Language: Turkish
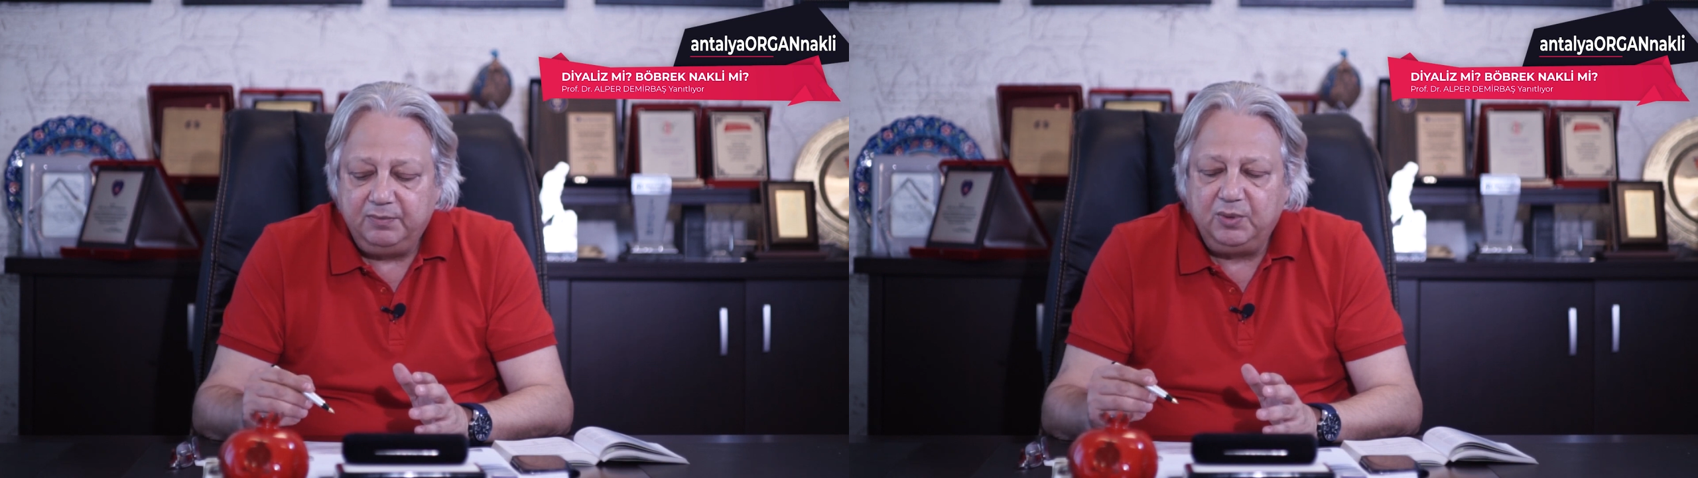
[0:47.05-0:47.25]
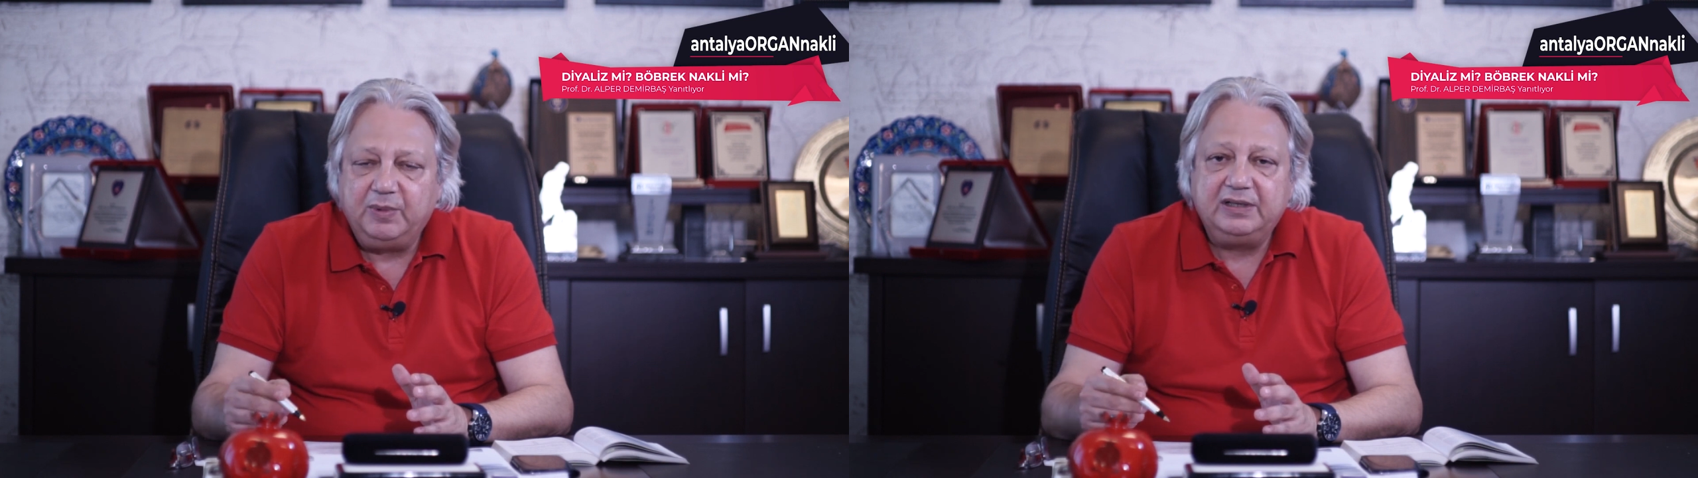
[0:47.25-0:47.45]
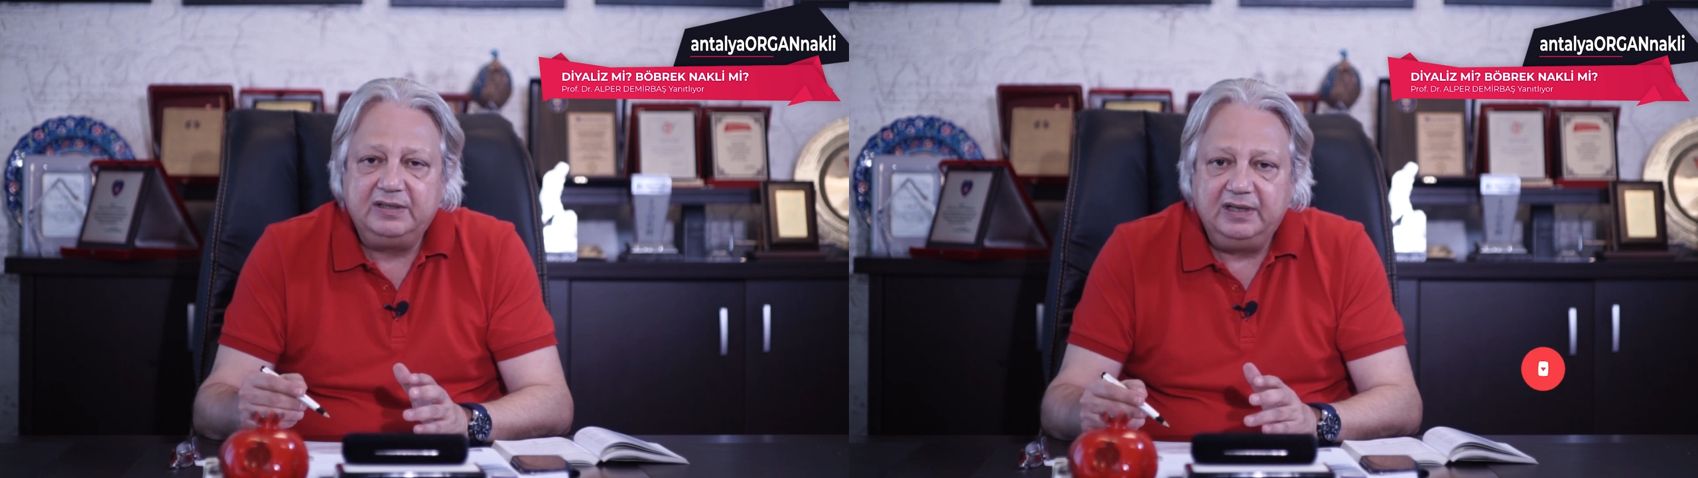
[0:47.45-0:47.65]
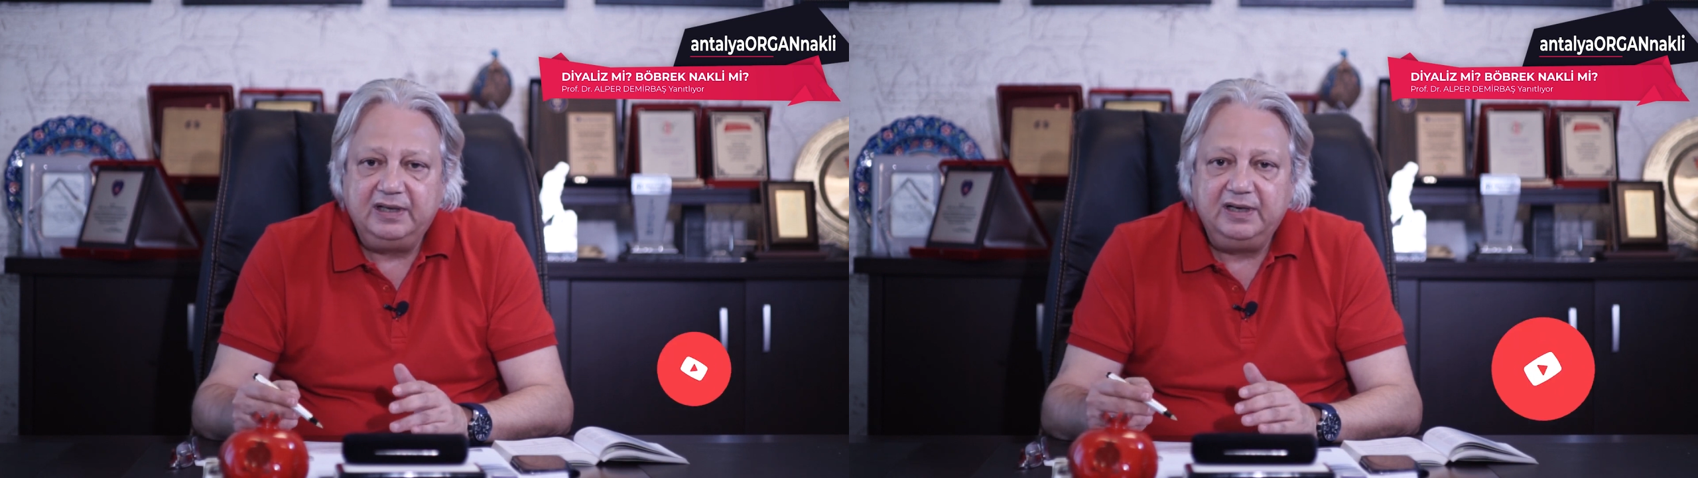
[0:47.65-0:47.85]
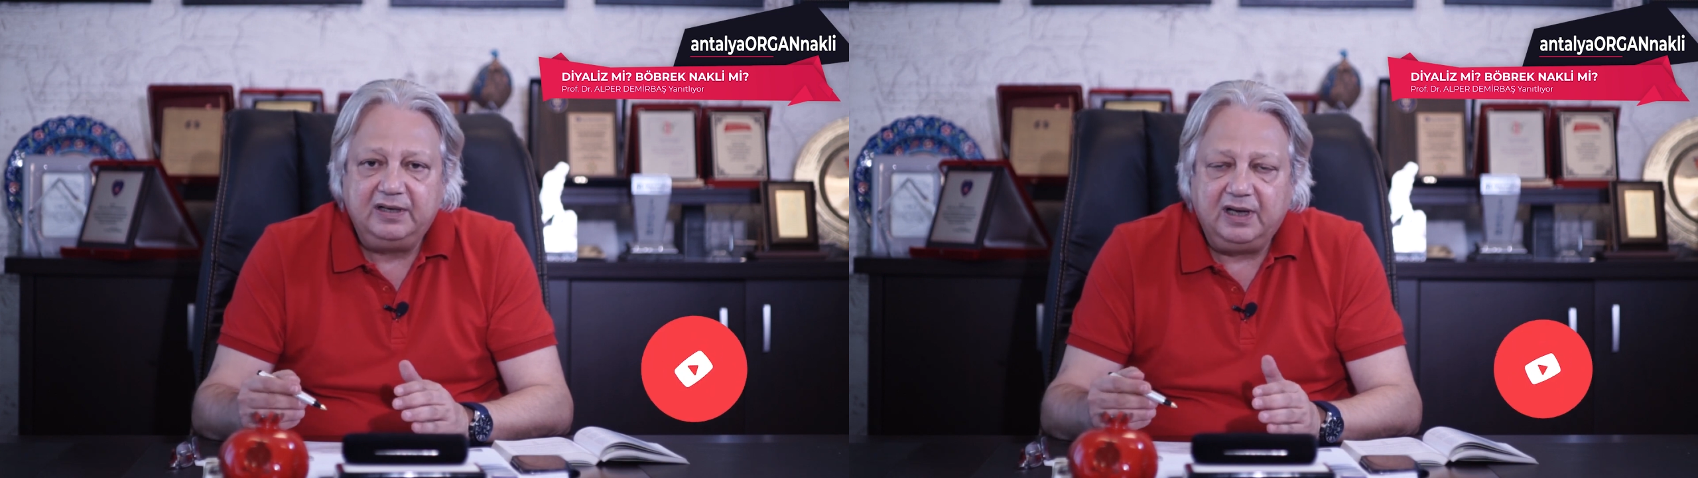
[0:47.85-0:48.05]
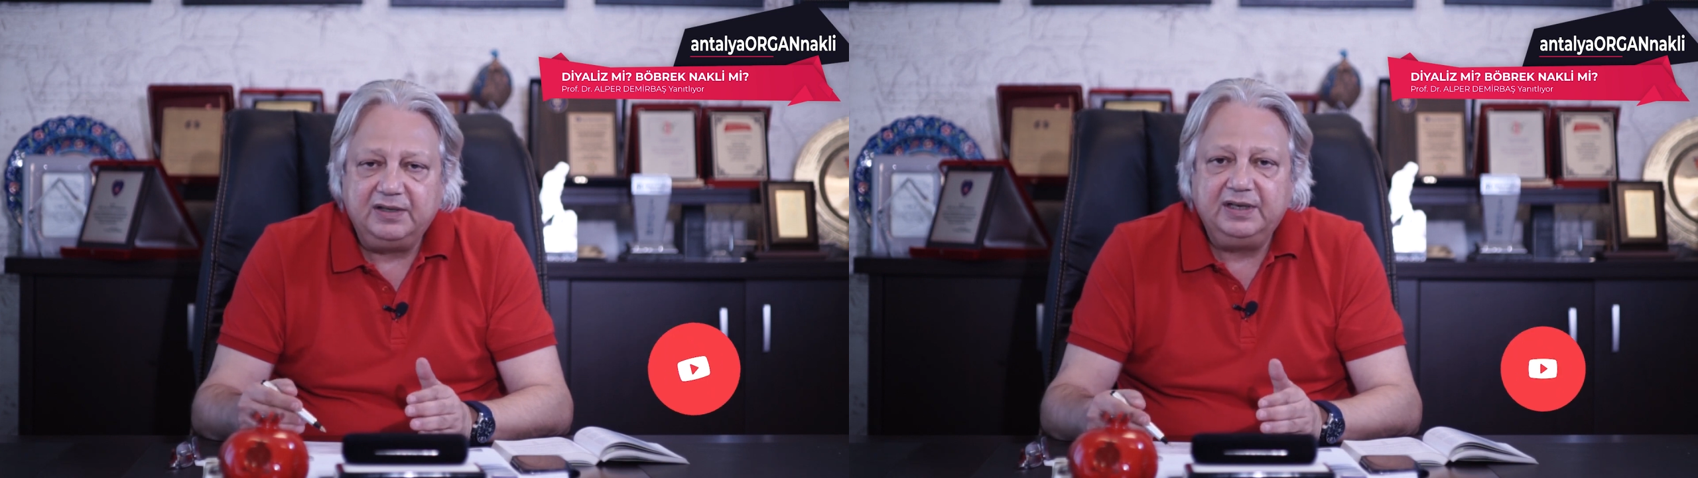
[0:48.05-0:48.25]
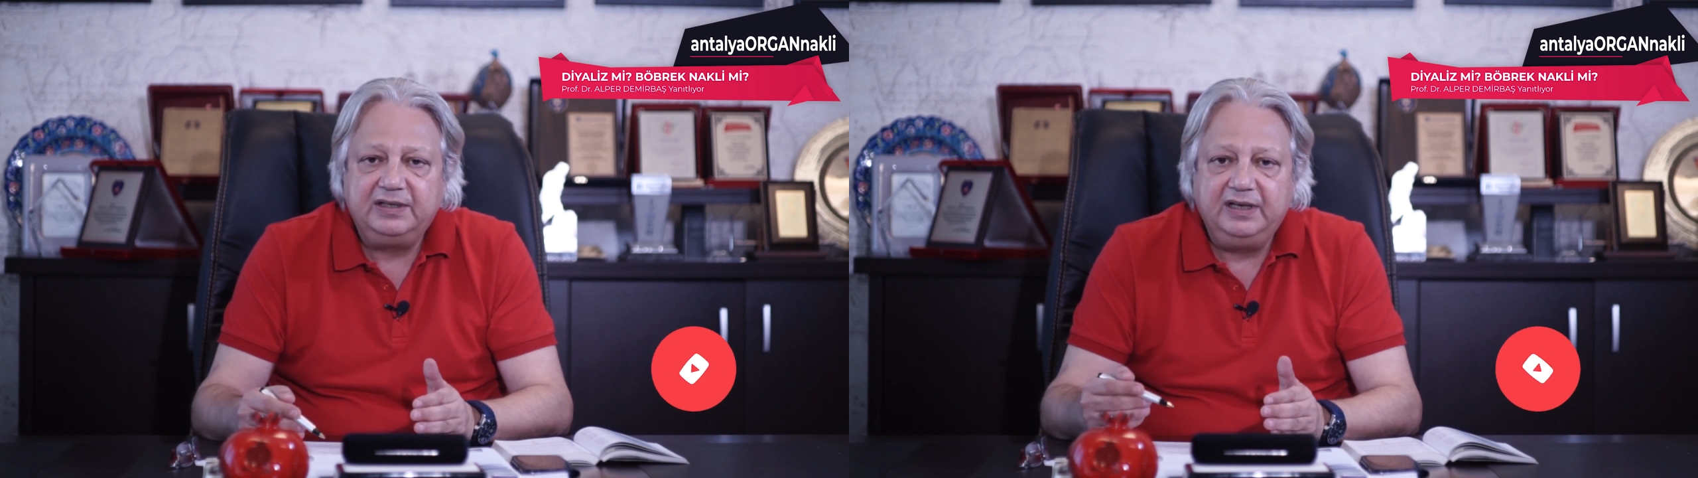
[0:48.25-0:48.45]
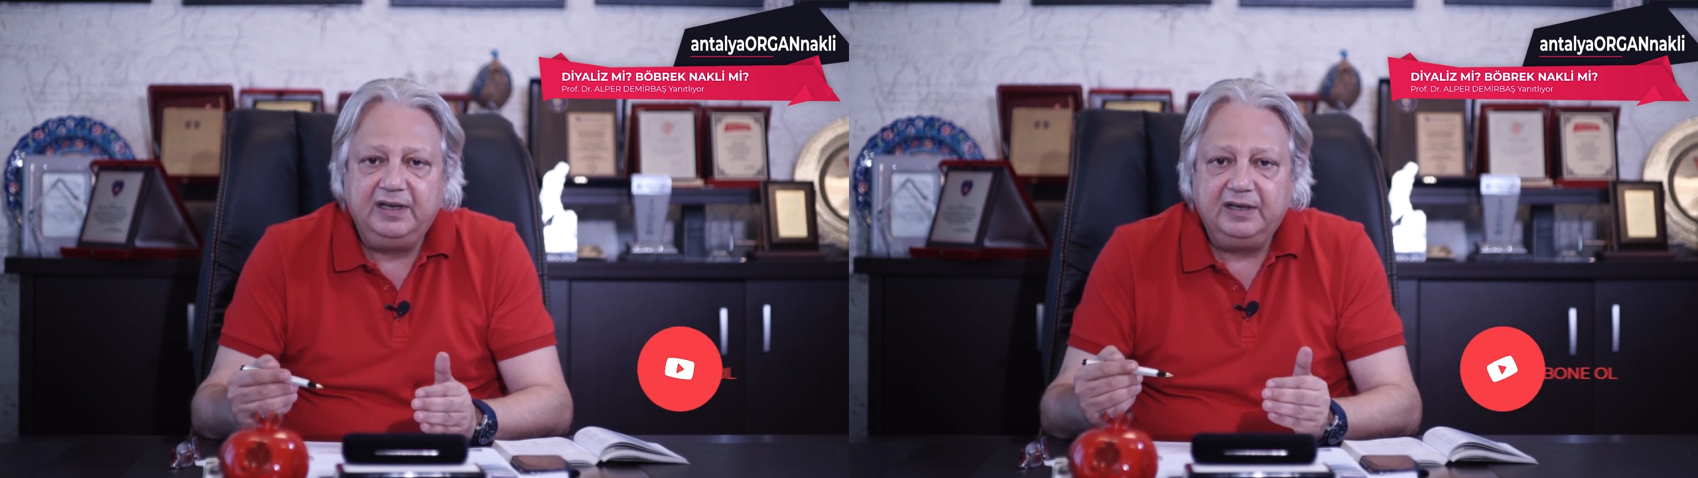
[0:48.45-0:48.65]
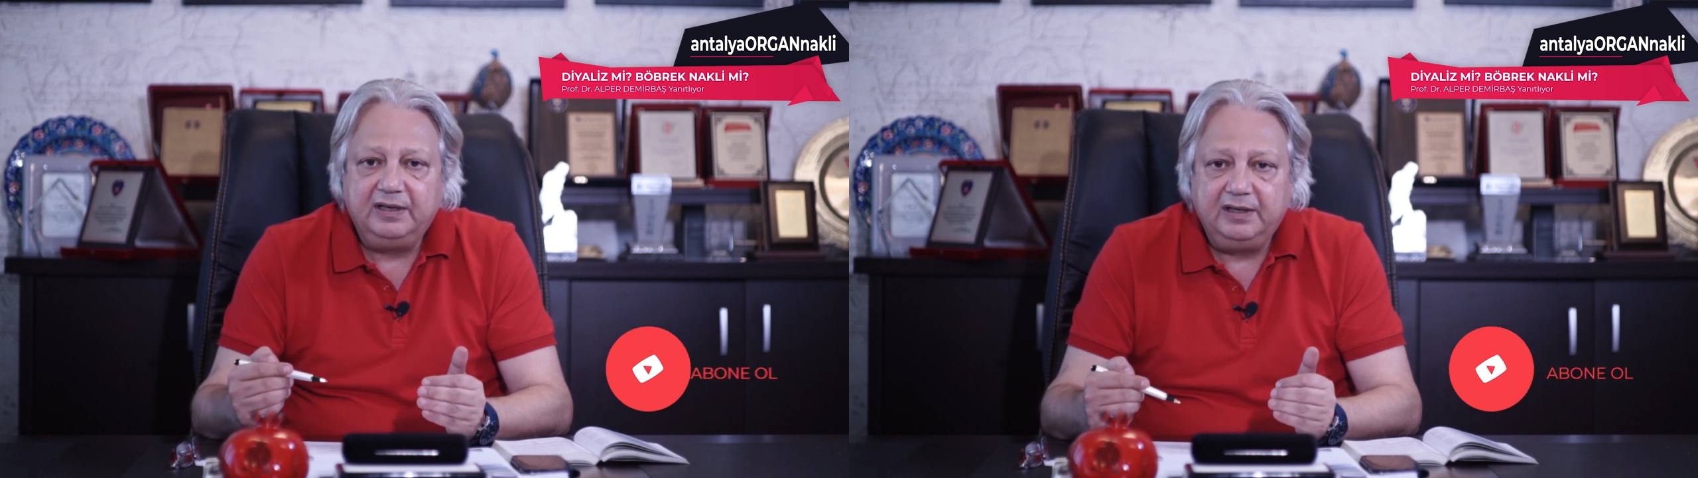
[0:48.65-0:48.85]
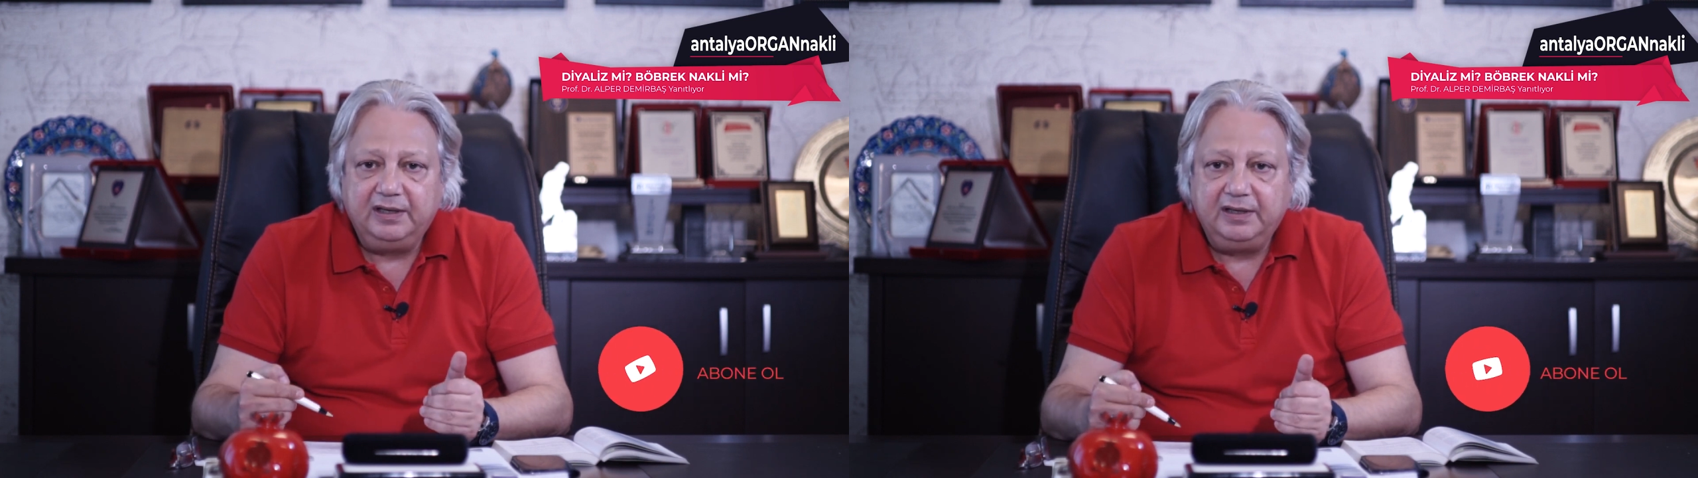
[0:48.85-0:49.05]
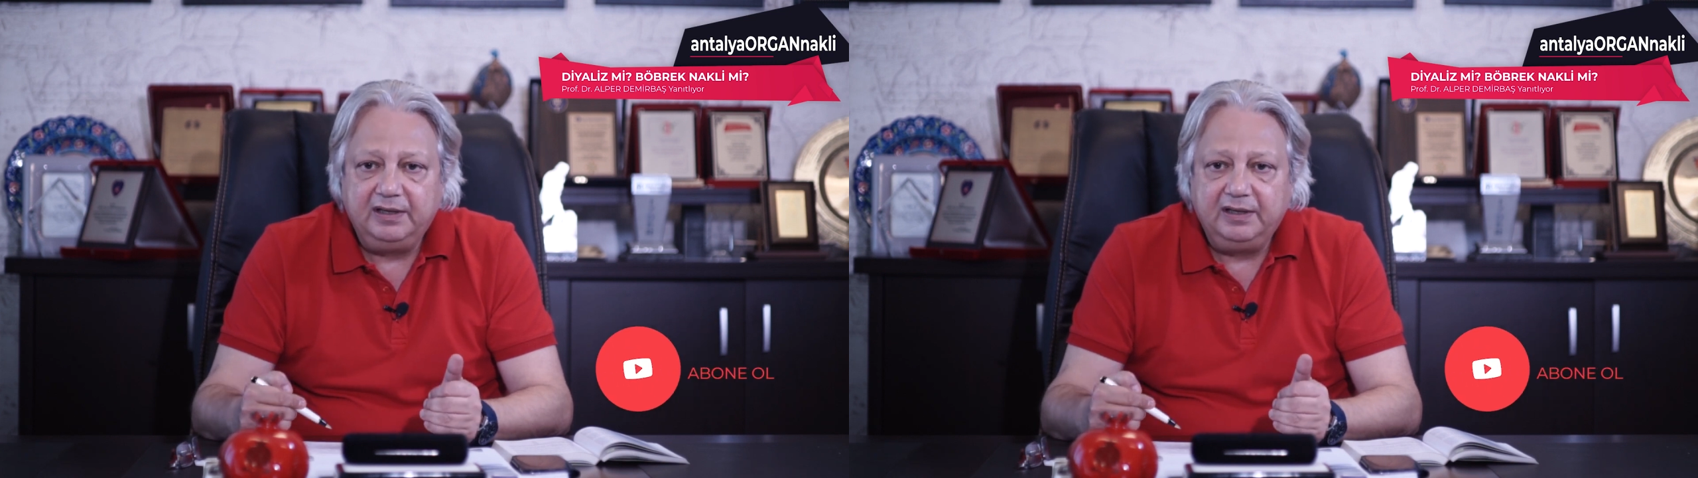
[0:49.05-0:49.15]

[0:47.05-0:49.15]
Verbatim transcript: bu maddelerin kandaki e,